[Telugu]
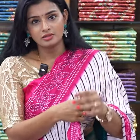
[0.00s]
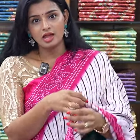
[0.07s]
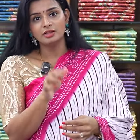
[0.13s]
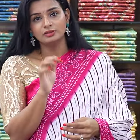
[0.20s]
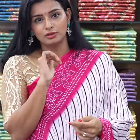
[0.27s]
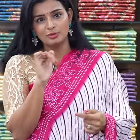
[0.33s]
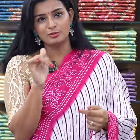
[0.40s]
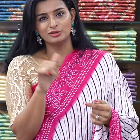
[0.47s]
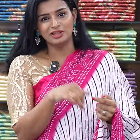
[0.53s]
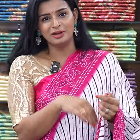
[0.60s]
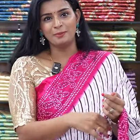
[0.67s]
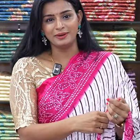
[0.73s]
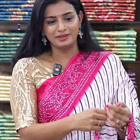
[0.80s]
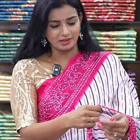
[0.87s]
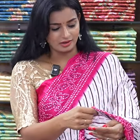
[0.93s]
దాంతోనే
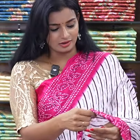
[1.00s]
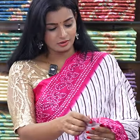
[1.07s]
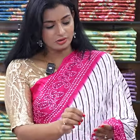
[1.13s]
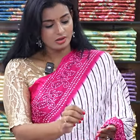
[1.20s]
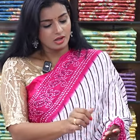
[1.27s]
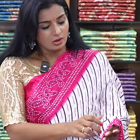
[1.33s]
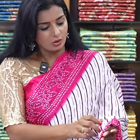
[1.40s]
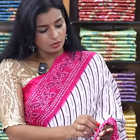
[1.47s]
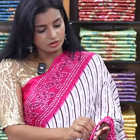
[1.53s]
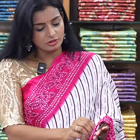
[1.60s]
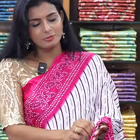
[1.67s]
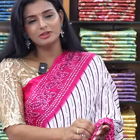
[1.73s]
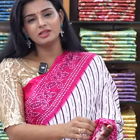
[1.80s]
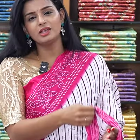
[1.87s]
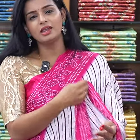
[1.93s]
మొదలుపెట్టాను నేను
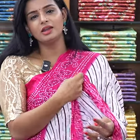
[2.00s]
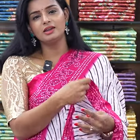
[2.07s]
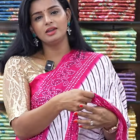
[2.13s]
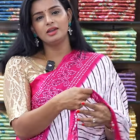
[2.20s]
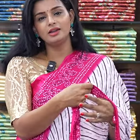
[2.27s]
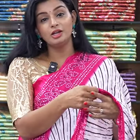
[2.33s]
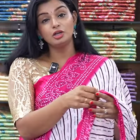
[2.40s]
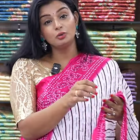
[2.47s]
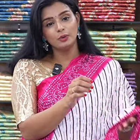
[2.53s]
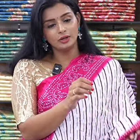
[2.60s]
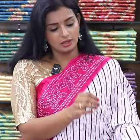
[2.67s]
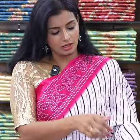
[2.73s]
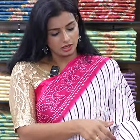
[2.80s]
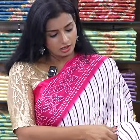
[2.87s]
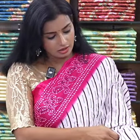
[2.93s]
కొంతమందికి ఏంటి అంటే
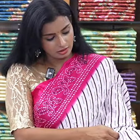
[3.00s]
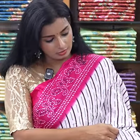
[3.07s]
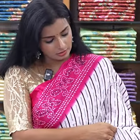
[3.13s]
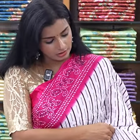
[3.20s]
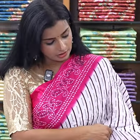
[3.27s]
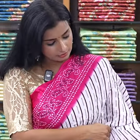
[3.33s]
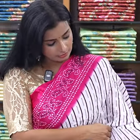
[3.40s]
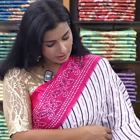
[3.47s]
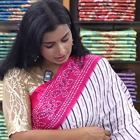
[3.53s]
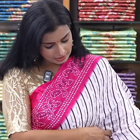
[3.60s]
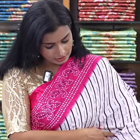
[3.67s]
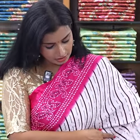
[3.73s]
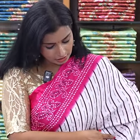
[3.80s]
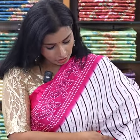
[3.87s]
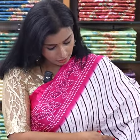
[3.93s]
ఇటువంటి బా
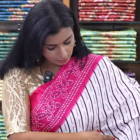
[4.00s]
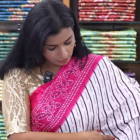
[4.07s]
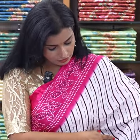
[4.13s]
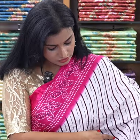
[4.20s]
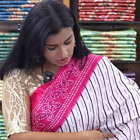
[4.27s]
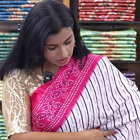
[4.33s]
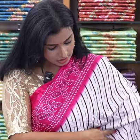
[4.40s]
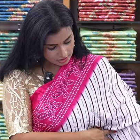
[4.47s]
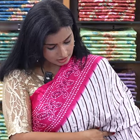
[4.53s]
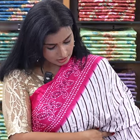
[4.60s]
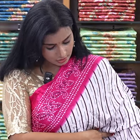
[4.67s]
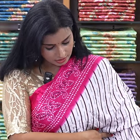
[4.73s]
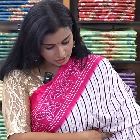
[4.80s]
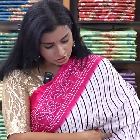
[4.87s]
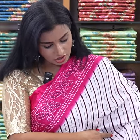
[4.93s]
బాంధనీ టైప్ ఆఫ్ సారీస్
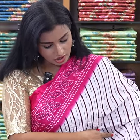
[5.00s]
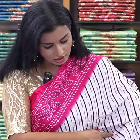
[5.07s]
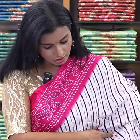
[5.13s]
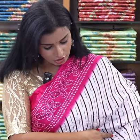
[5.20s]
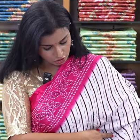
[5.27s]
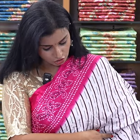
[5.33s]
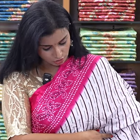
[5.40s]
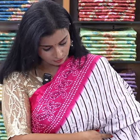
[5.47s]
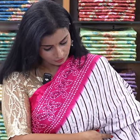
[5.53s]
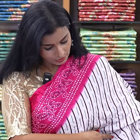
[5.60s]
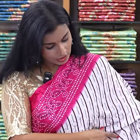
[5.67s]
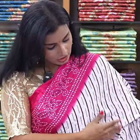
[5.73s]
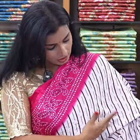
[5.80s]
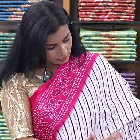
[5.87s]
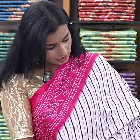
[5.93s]
అది చాలా ఇష్టం
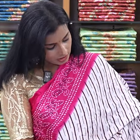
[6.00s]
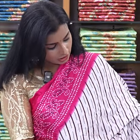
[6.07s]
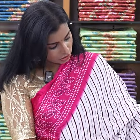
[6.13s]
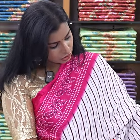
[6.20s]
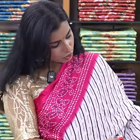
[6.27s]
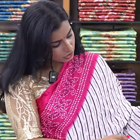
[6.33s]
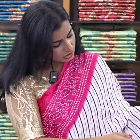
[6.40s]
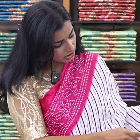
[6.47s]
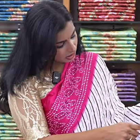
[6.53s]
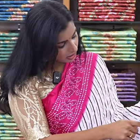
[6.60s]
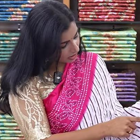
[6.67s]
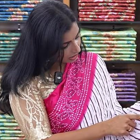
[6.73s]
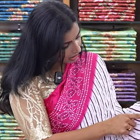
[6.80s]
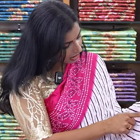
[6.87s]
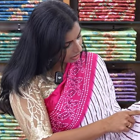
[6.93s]
మీరు ఇక్కడ చూస్తే
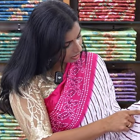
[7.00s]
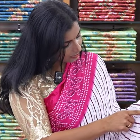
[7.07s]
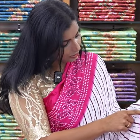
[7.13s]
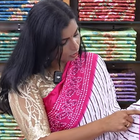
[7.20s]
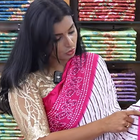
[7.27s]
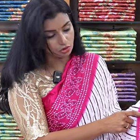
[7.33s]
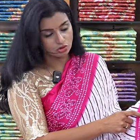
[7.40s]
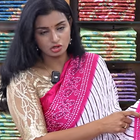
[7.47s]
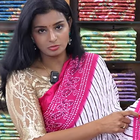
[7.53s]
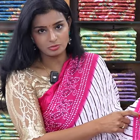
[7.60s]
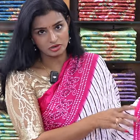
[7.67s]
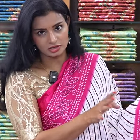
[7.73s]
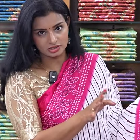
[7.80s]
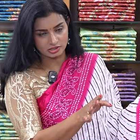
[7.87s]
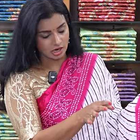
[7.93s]
కనుక ఇది మనకు ఒరిజినల్
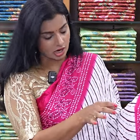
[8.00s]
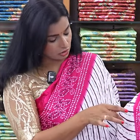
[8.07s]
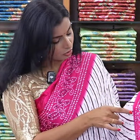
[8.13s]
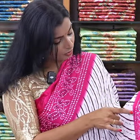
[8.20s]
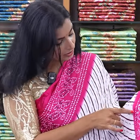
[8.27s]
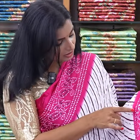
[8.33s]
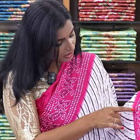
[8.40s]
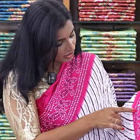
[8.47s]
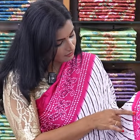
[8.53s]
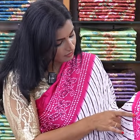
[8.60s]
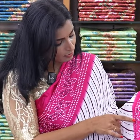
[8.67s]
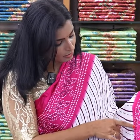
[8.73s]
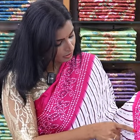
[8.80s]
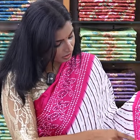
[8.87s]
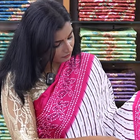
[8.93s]
మిర్రర్స్ కాదు బట్ ద గివ్
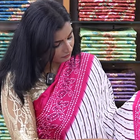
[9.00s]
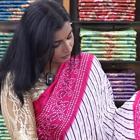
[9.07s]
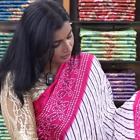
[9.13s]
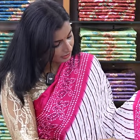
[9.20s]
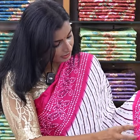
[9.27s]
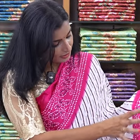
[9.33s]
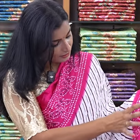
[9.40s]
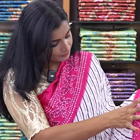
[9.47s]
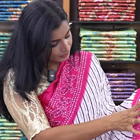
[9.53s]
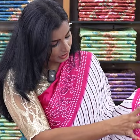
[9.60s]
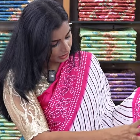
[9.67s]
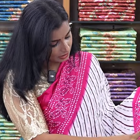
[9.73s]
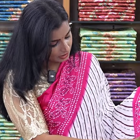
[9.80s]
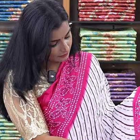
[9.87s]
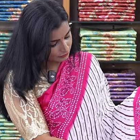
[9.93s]
ఎ మిర్రర్ ఎఫెక్ట్
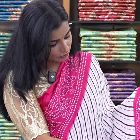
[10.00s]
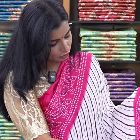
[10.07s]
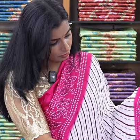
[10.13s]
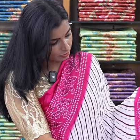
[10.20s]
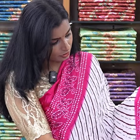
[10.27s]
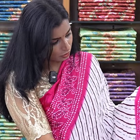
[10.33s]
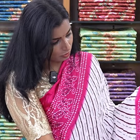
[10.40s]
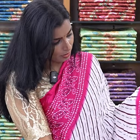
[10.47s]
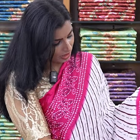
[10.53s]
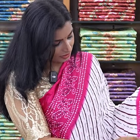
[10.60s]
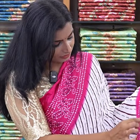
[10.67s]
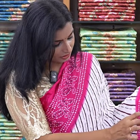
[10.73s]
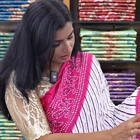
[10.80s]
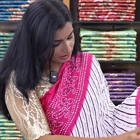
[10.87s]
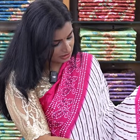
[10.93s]
అండ్ ఇదంతా కూడా మనకు
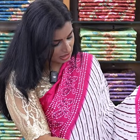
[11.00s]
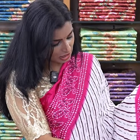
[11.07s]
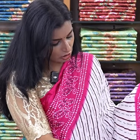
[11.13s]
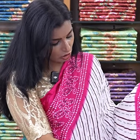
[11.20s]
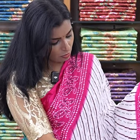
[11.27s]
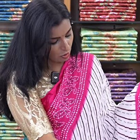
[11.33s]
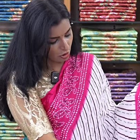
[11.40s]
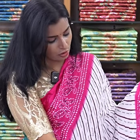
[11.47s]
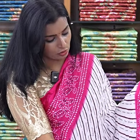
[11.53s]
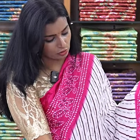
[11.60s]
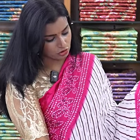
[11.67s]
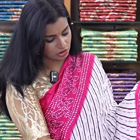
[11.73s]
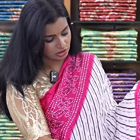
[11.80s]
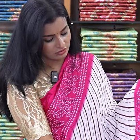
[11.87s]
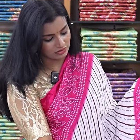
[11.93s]
బాంధనీ స్టైల్లో బార్డర్
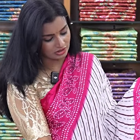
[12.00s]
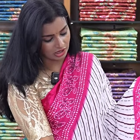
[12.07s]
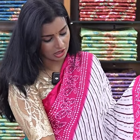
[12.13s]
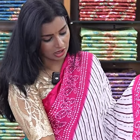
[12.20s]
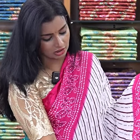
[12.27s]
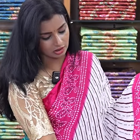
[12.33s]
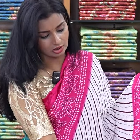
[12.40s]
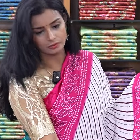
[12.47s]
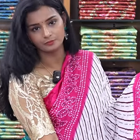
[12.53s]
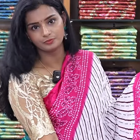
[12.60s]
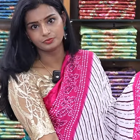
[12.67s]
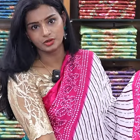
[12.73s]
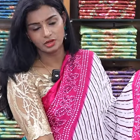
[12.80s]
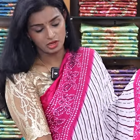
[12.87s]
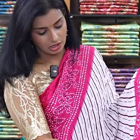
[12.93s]
వచ్చింది విత్ కట్
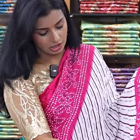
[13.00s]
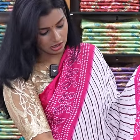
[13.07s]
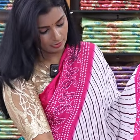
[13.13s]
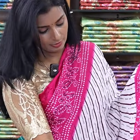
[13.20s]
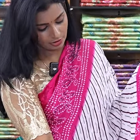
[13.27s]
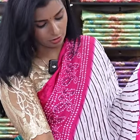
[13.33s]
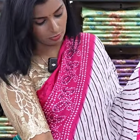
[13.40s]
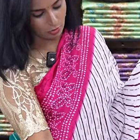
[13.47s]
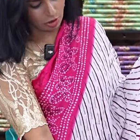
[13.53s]
ఇలా మనకు